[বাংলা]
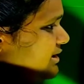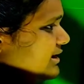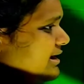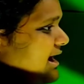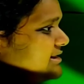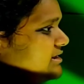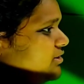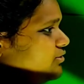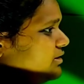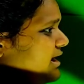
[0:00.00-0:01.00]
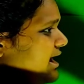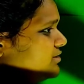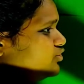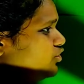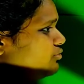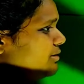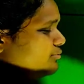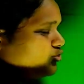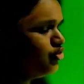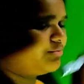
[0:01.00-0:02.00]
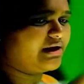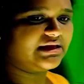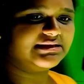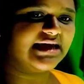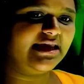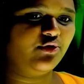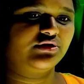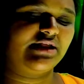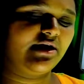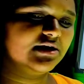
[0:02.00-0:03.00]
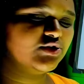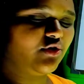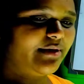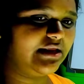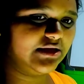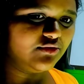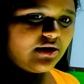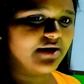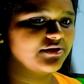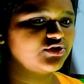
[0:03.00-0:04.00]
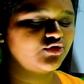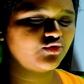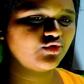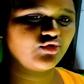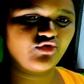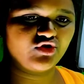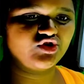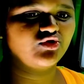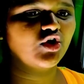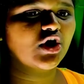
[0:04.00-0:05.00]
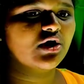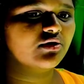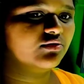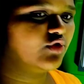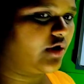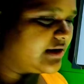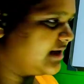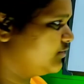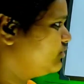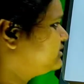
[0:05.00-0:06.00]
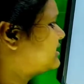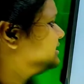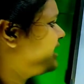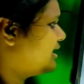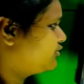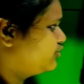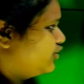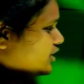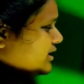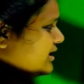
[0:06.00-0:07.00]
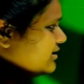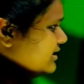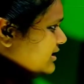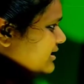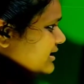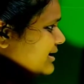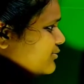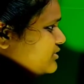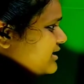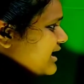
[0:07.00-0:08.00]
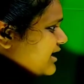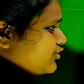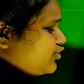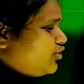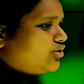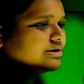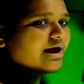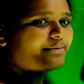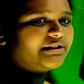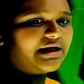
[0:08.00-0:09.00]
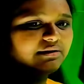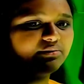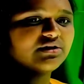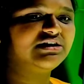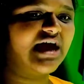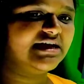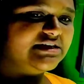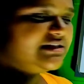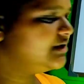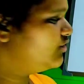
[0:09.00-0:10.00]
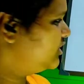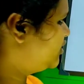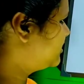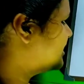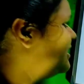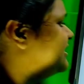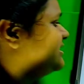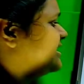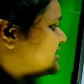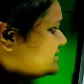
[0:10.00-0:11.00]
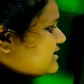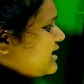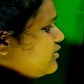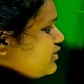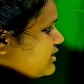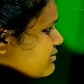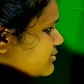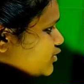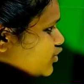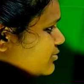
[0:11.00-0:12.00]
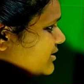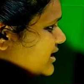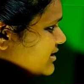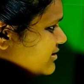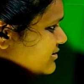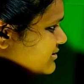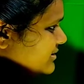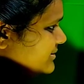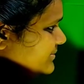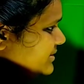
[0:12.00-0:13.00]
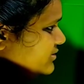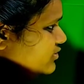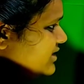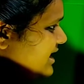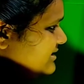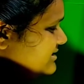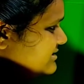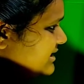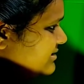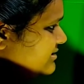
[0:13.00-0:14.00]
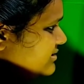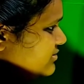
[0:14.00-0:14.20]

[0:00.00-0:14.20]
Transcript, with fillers: একটা গাছেরও গাছ হোক বা পশু পাখি যেই হোক তাদের সবাই কিন্তু খাওয়ার জন্য কোনো কোনো কিছু দরকার তো তাদের খাদ্য দরকার এবং সেই খাদ্য যখন খাবে তার ডাইজেশন হওয়া দরকার ডাইজেশান না হলে কীভাবে চলবে তারা তো ডাইজেশান